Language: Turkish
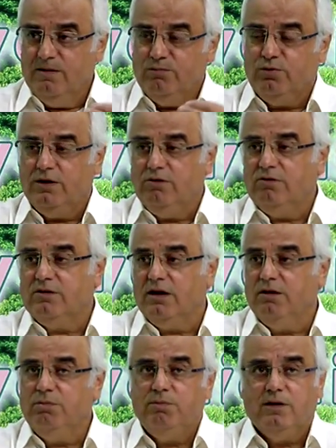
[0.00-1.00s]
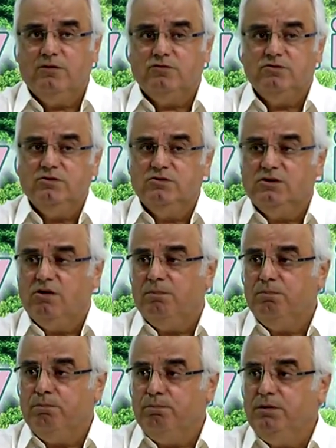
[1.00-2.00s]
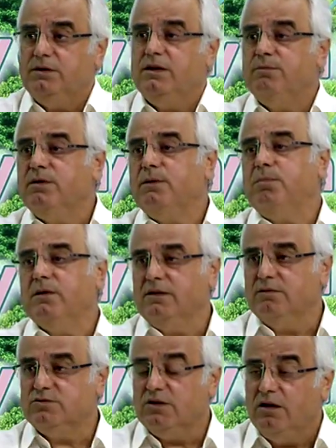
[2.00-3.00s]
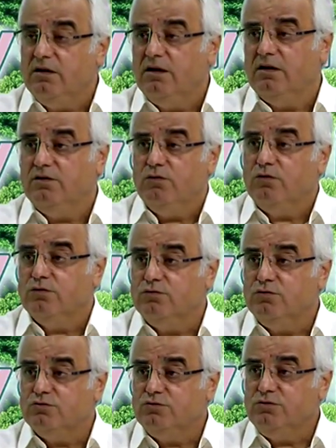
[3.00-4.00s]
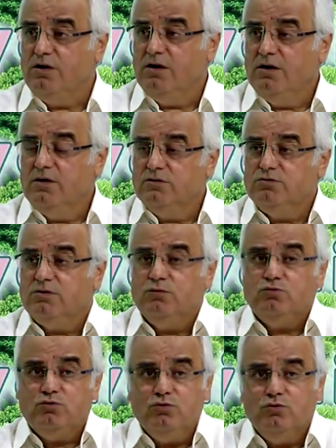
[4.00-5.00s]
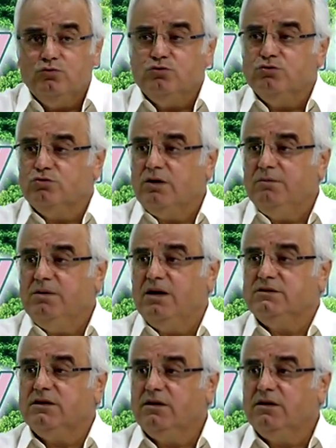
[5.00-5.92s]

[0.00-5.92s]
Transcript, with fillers: Buna göre tabii bir bakıyorsun ki cevap birdenbire patlamış. Allah Allah ne oldu diyorsun. Sonra 3 gün, üç gün sonra bir daha